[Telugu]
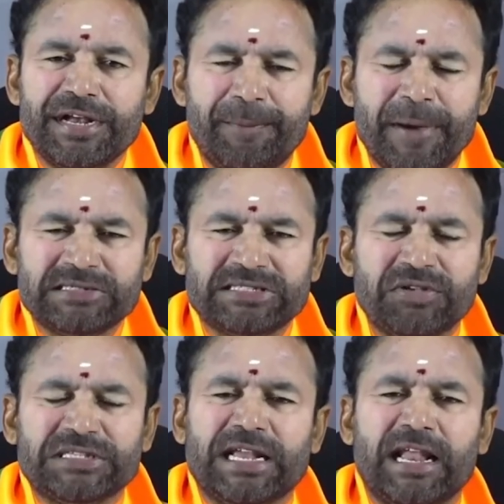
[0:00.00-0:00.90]
డెబ్బై
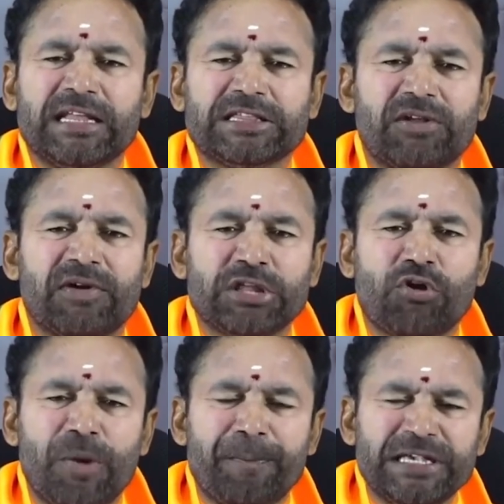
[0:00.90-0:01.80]
సంవత్సరాల తర్వాత
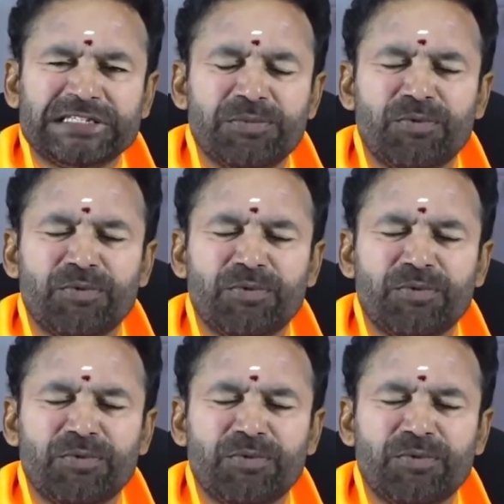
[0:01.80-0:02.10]
ఒక బీసీ